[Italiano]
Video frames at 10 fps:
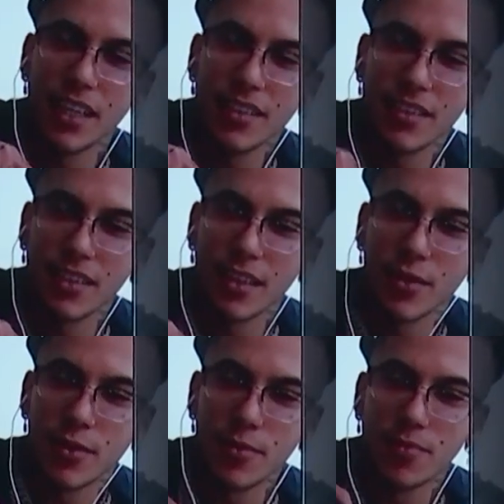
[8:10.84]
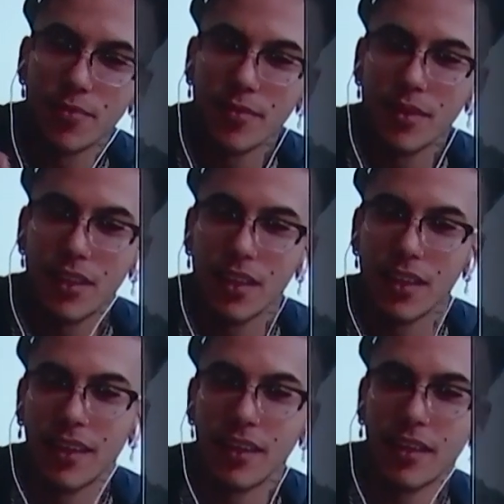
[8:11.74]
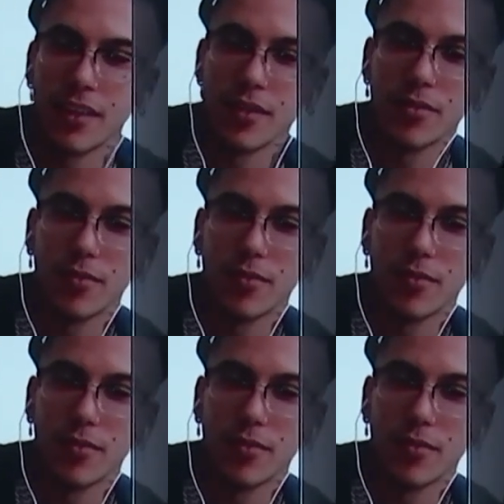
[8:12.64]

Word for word: esatto eh,